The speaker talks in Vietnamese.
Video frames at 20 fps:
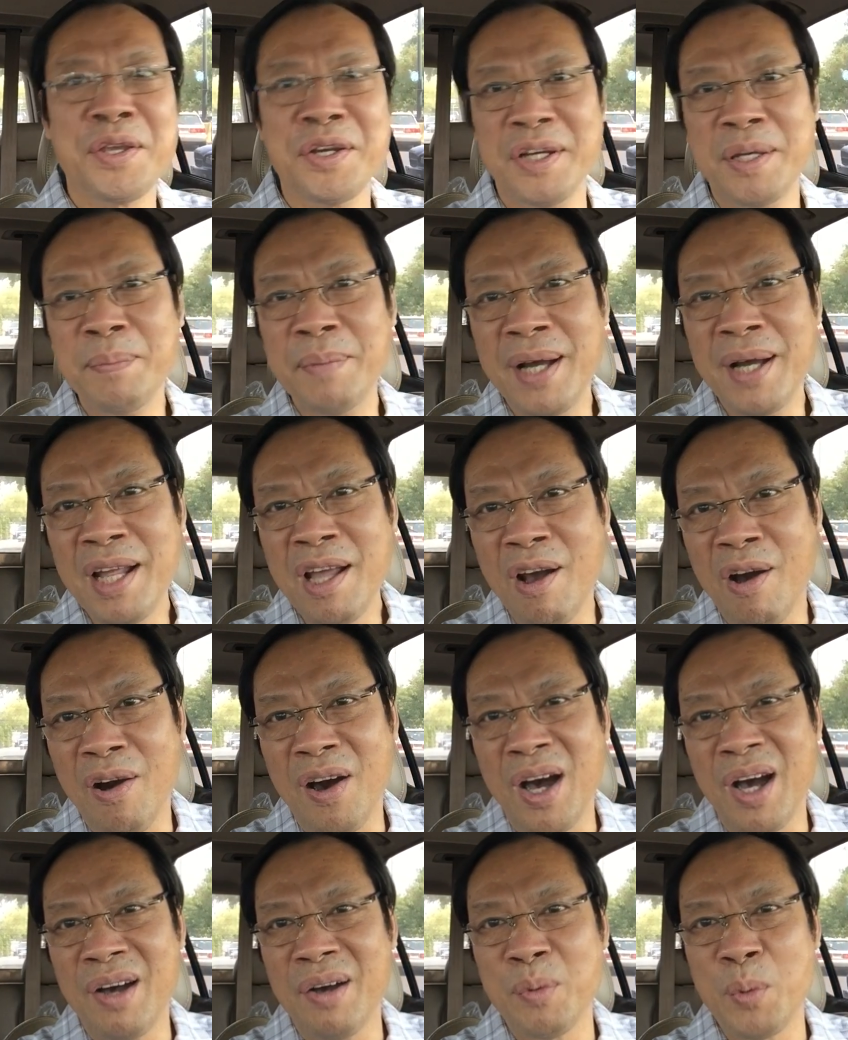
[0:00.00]
chửi bới
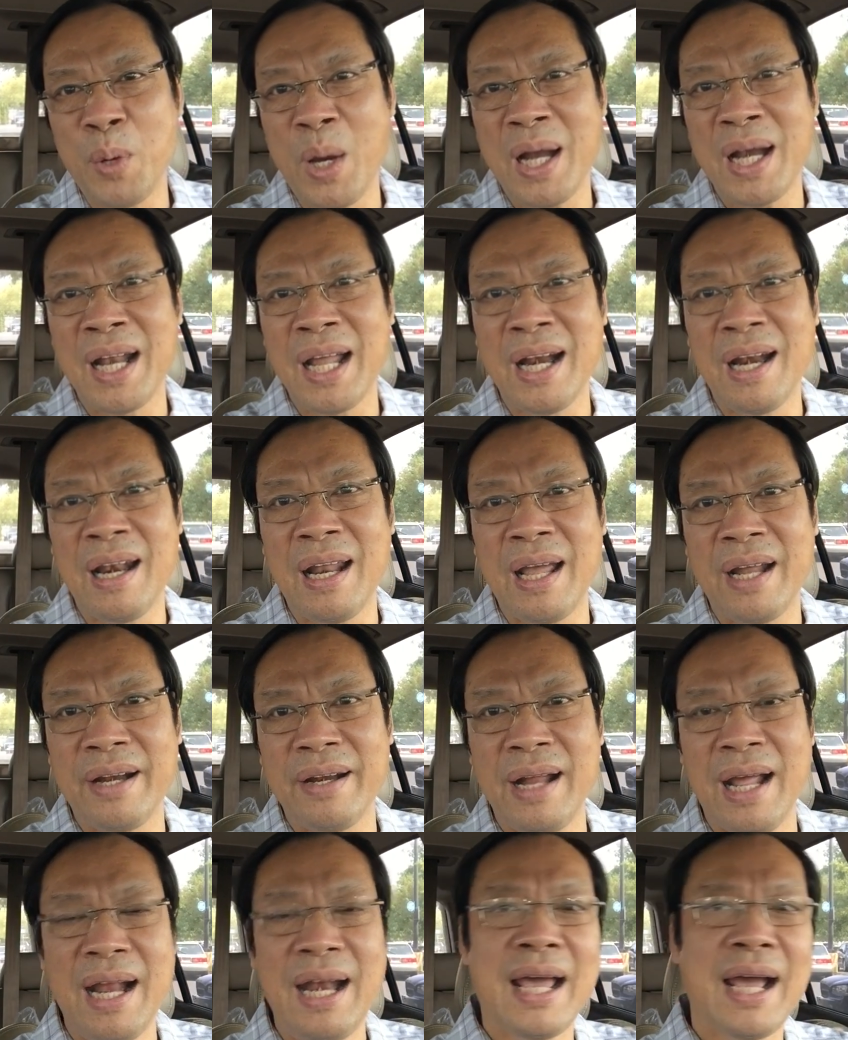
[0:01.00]
họ hoặc là,
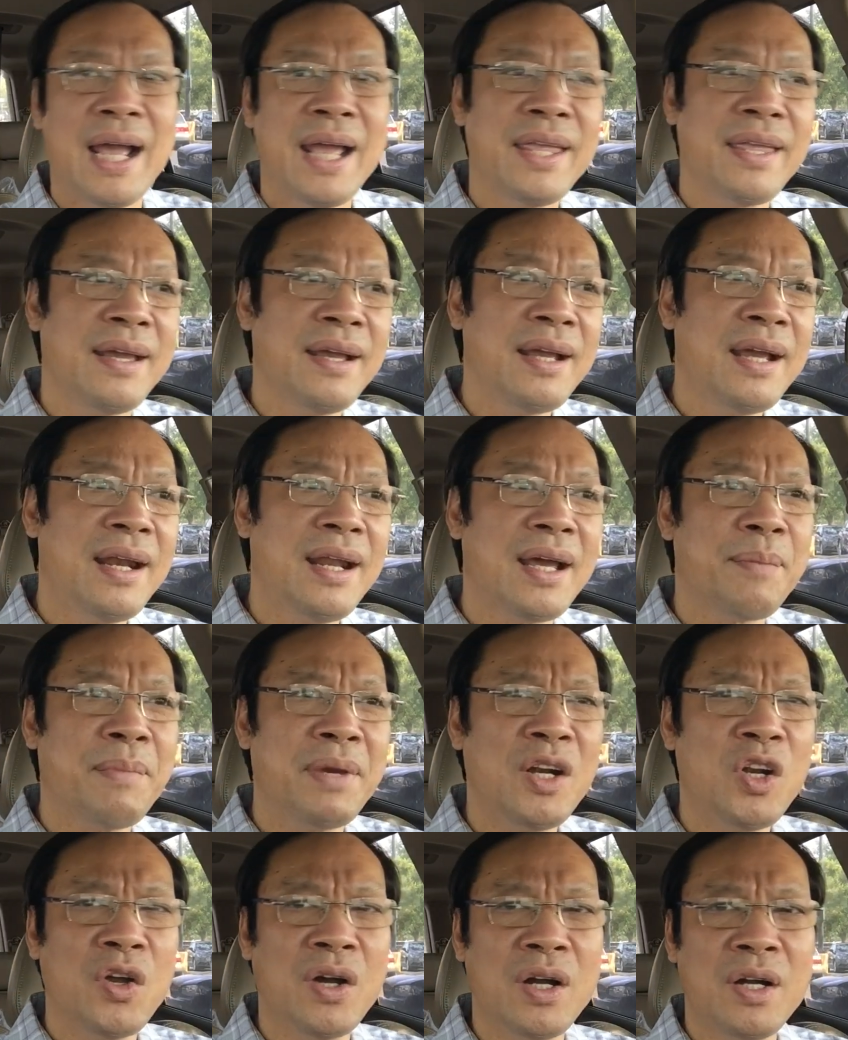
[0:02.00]
để lại những cái lời
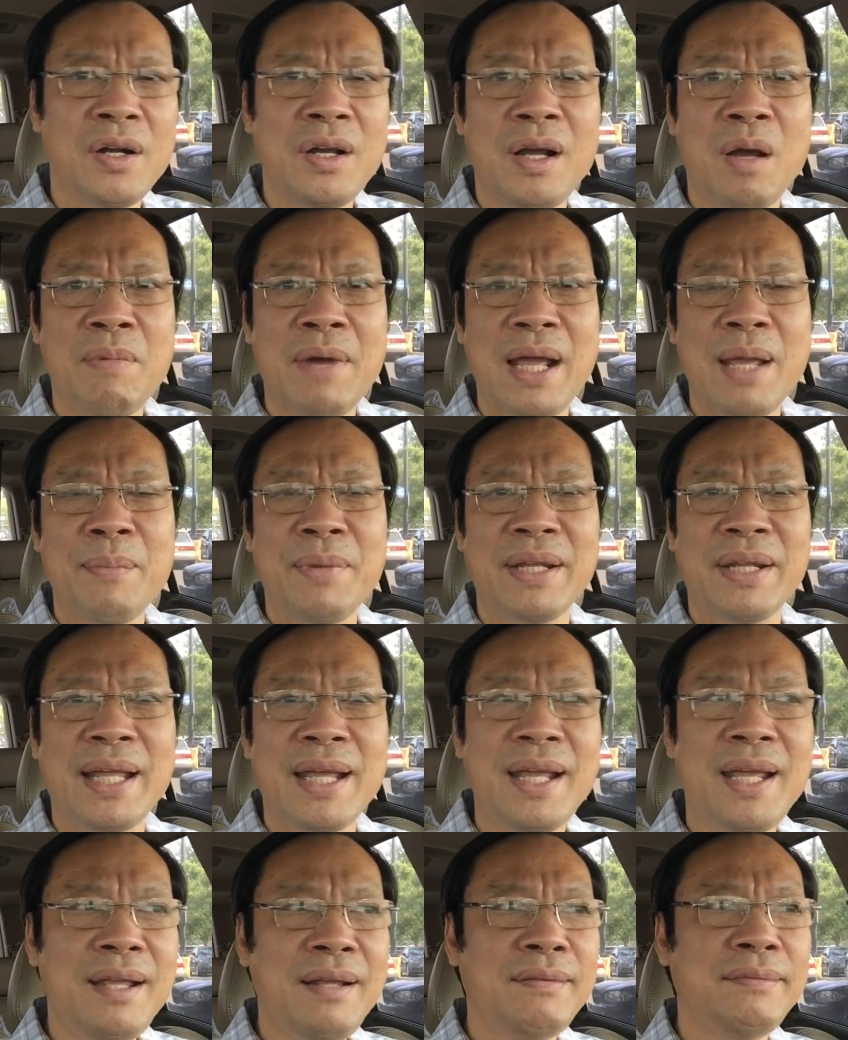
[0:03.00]
bình luận nó không hay mình
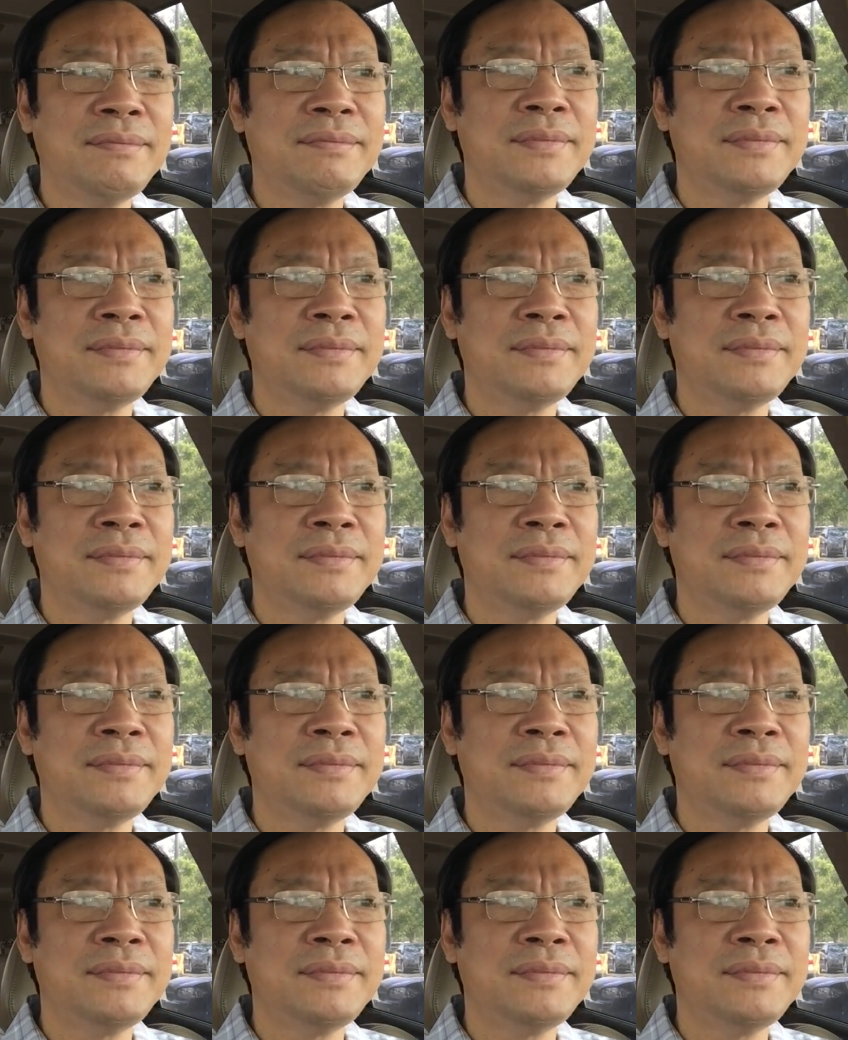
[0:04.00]
thấy